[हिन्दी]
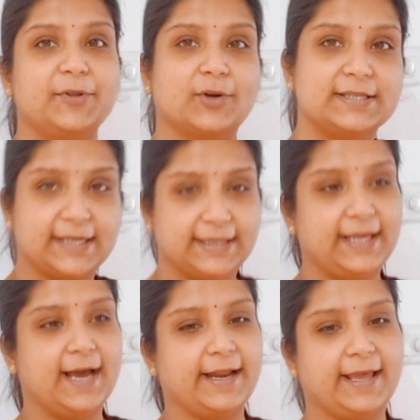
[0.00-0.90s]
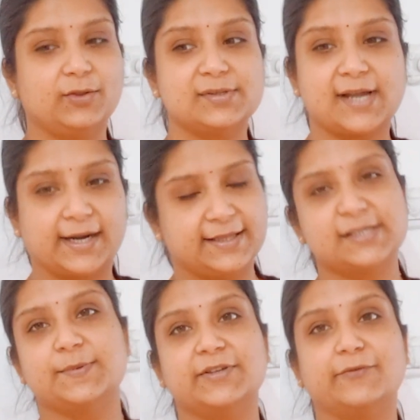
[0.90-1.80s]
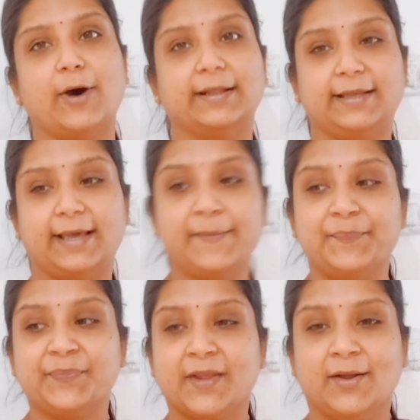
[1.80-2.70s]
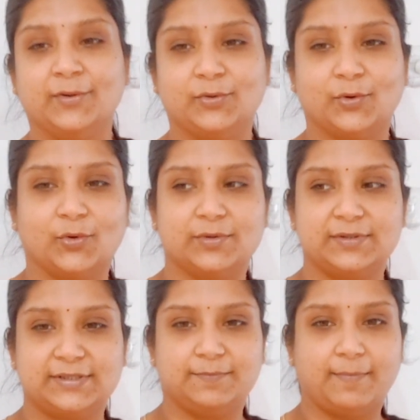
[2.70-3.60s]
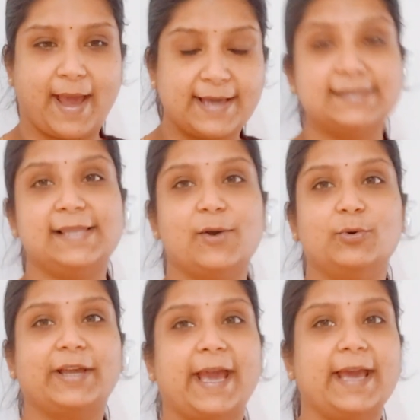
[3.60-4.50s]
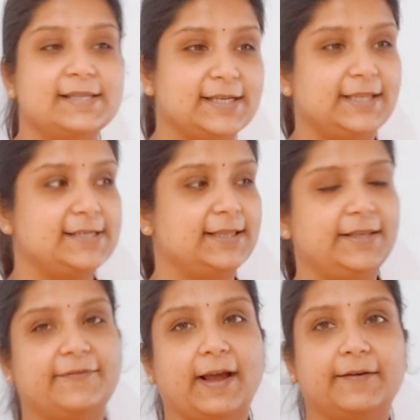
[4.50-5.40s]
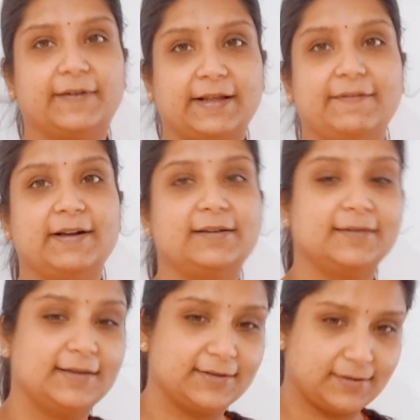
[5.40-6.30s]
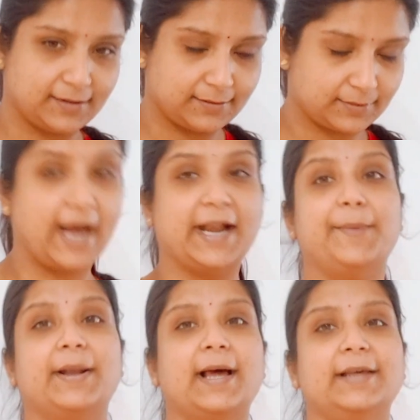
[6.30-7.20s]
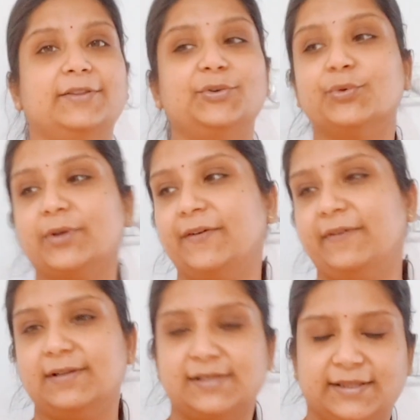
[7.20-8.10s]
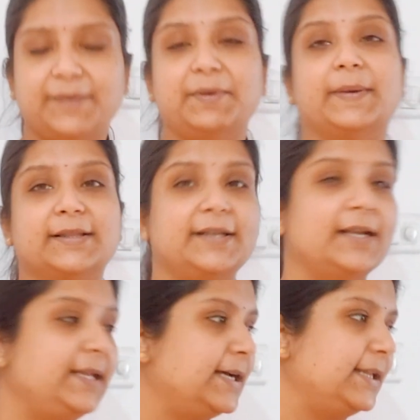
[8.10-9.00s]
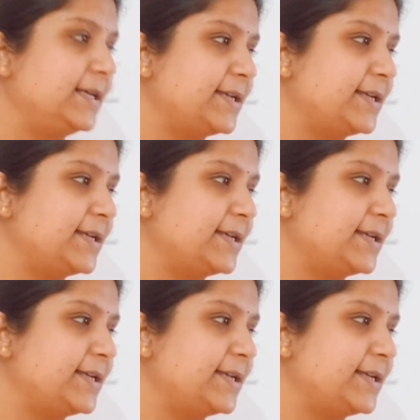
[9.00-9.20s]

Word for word: अभी थोड़ा जल्दी आ रही है तो साढ़े बजे वो आती है तो मैं इसलिए उठ के ही जल्दी जल्दी फटाफट खाना बना लेती हूँ क्योंकि फिर जितने भी बर्तन है निकल के